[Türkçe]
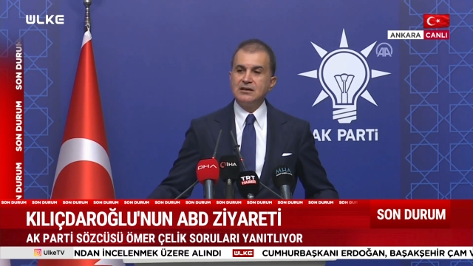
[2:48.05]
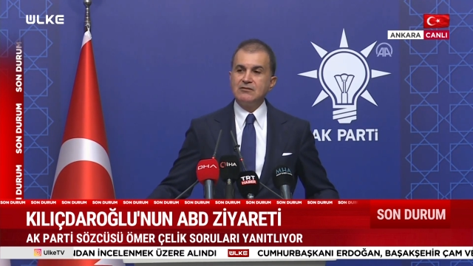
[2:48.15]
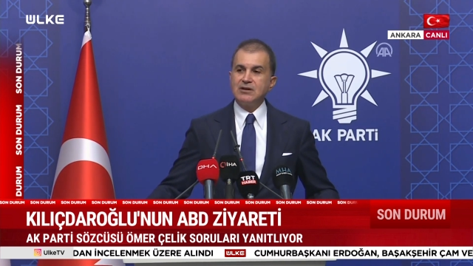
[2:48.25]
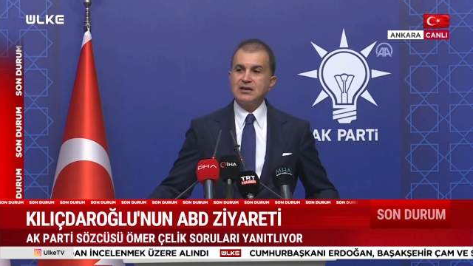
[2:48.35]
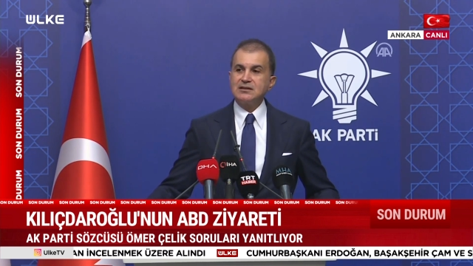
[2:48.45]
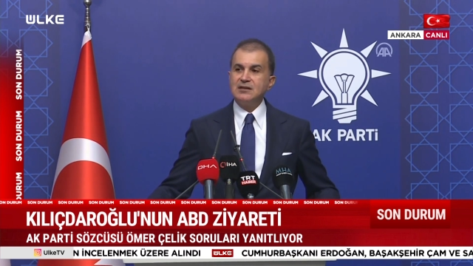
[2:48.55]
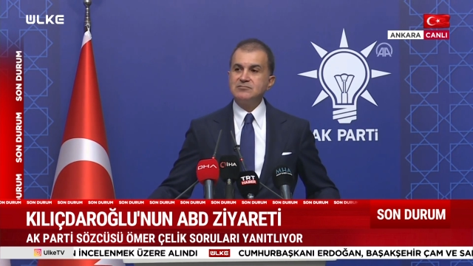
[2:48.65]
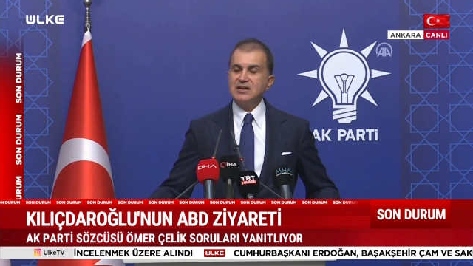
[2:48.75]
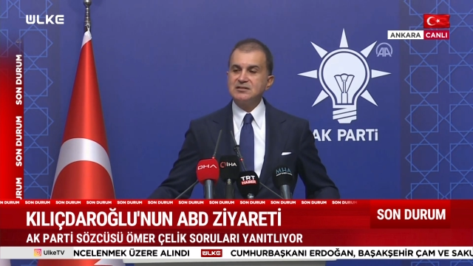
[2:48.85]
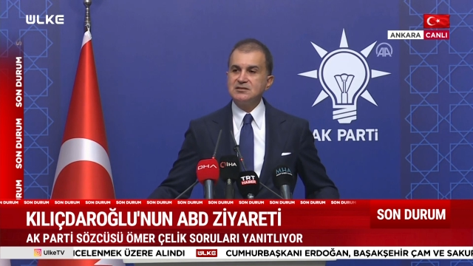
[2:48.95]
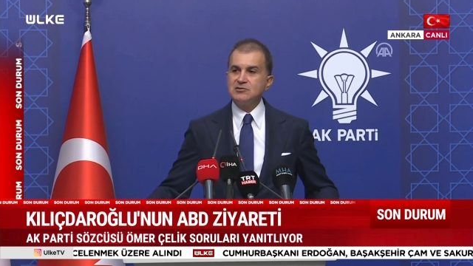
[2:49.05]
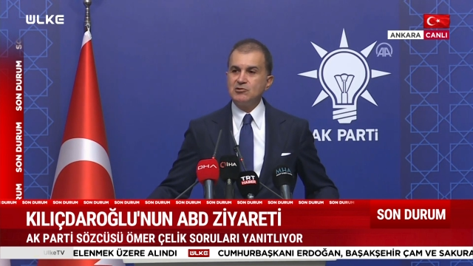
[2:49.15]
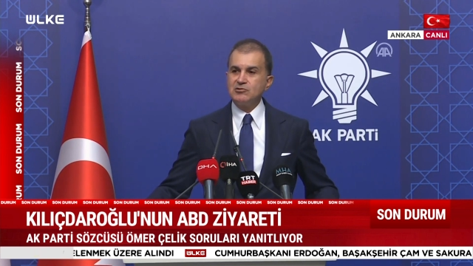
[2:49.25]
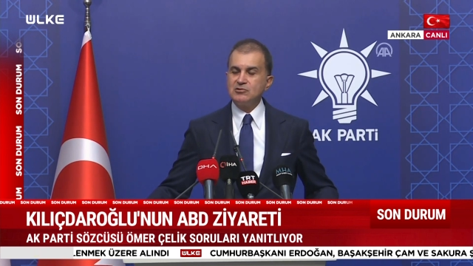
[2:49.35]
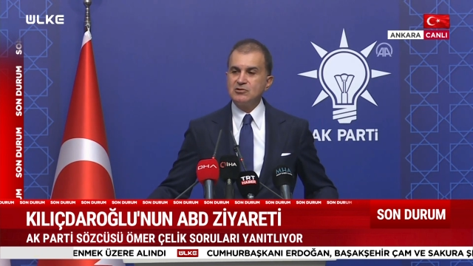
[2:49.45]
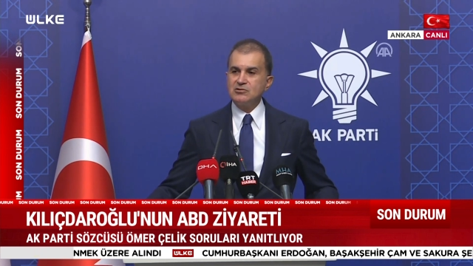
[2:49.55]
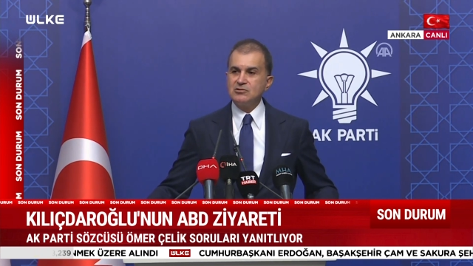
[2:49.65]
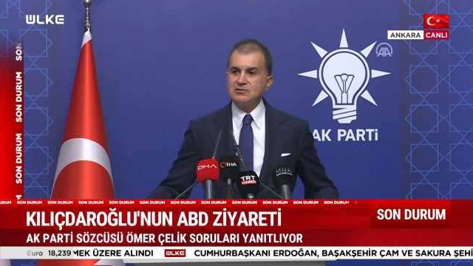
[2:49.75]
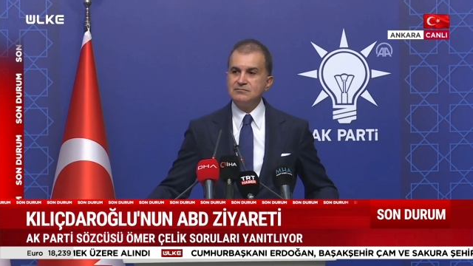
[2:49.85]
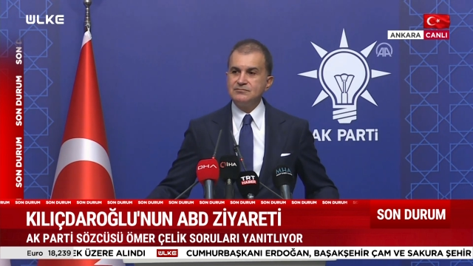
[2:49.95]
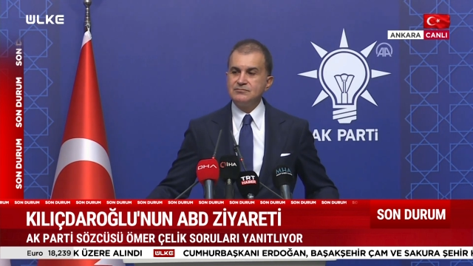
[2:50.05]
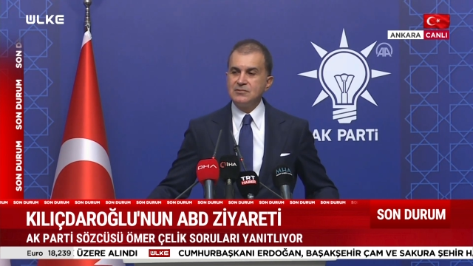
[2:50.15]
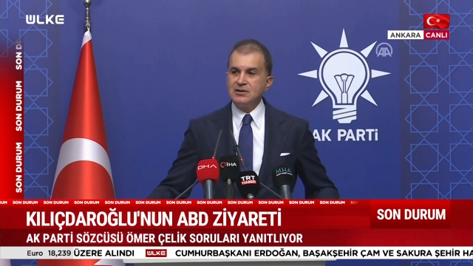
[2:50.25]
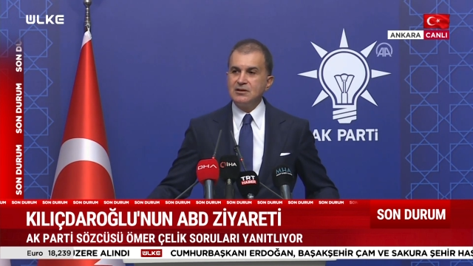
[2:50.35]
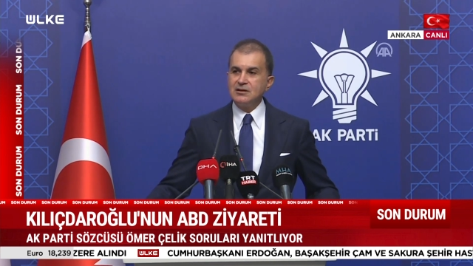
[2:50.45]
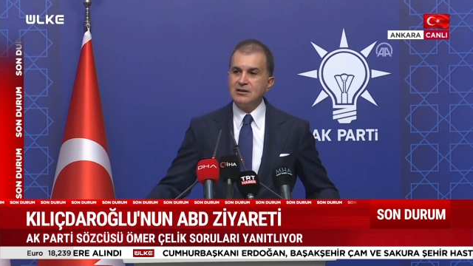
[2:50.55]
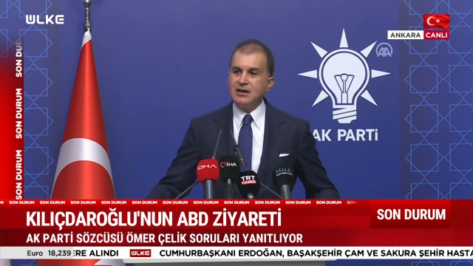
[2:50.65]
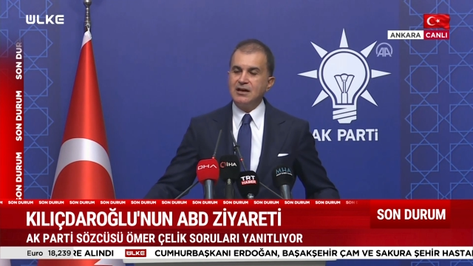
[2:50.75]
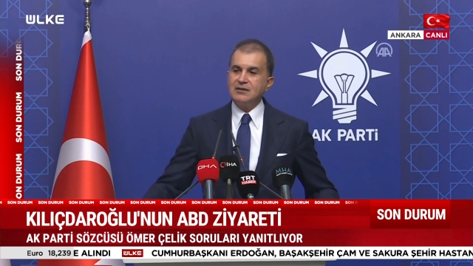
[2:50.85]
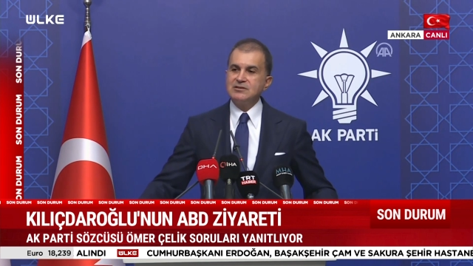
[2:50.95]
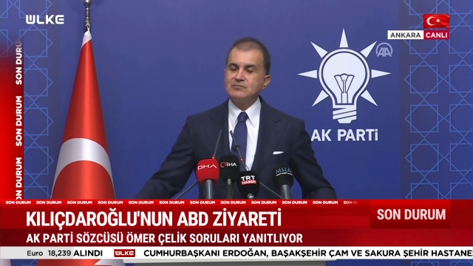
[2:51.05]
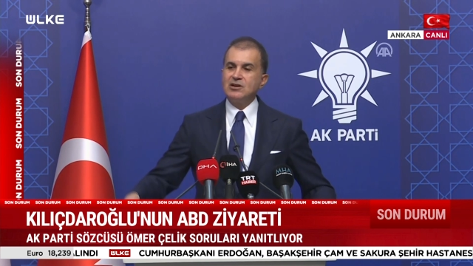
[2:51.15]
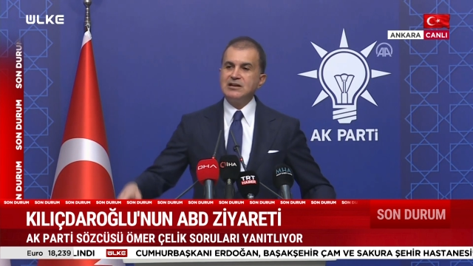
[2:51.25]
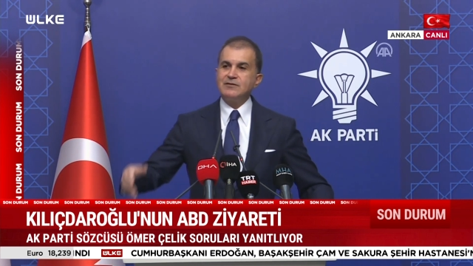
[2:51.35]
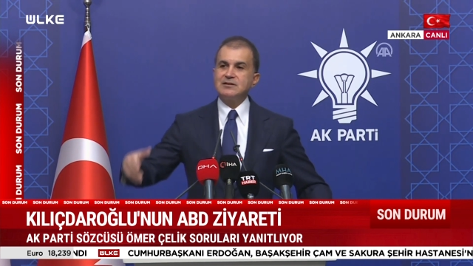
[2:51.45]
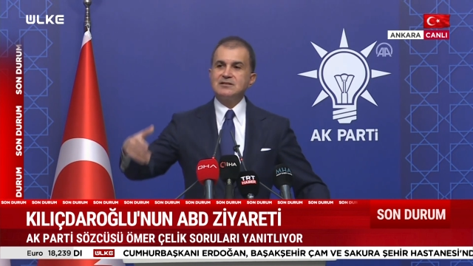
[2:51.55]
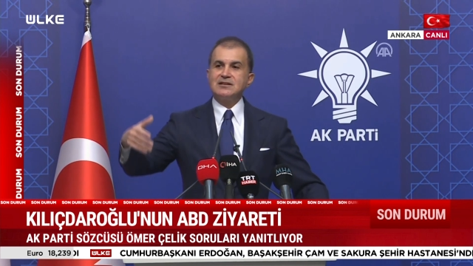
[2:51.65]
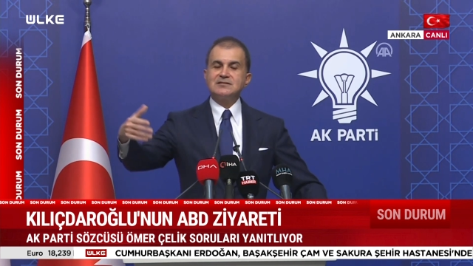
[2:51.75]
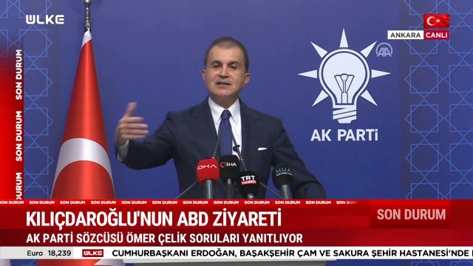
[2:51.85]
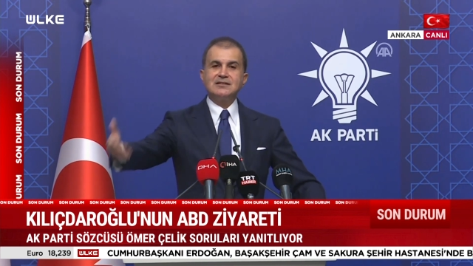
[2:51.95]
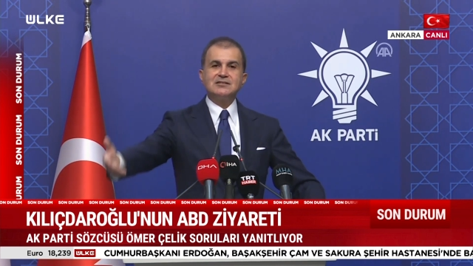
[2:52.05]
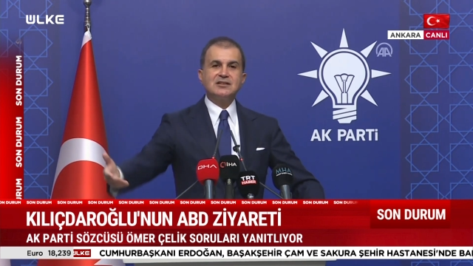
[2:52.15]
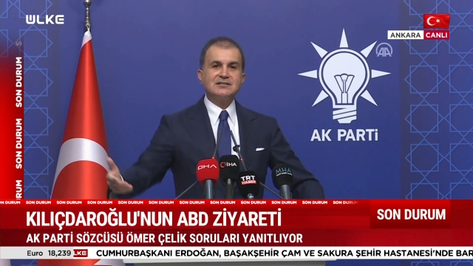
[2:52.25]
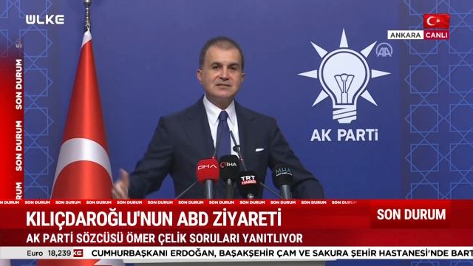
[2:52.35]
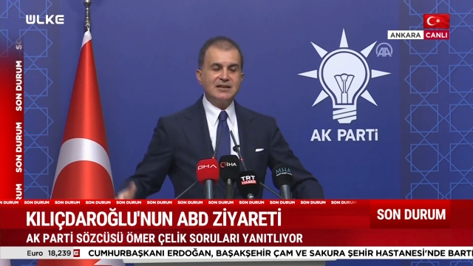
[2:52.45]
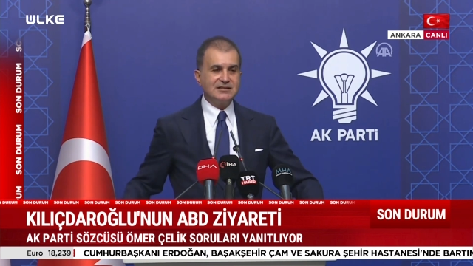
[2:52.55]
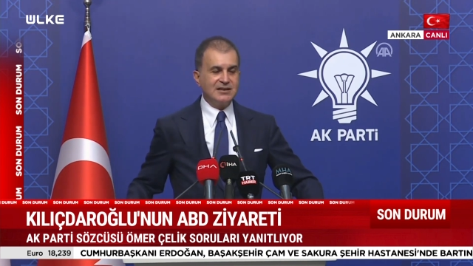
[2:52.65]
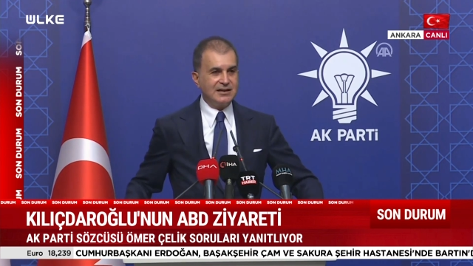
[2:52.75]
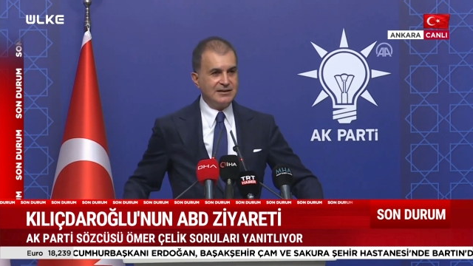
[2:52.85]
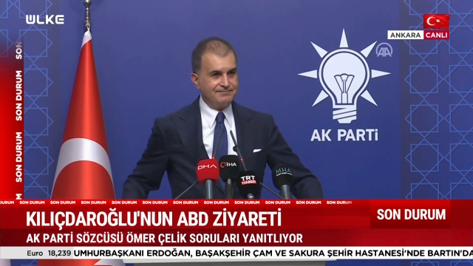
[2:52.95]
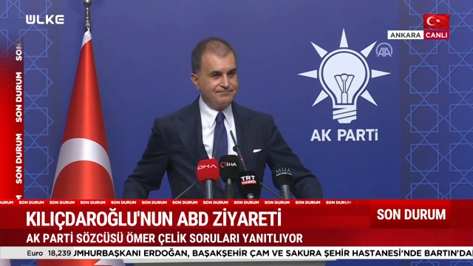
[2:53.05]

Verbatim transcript: Fakat tam tersinin olduğunu görüyorum. Yani biz muhalefeti destekleyeceğiz diyenlere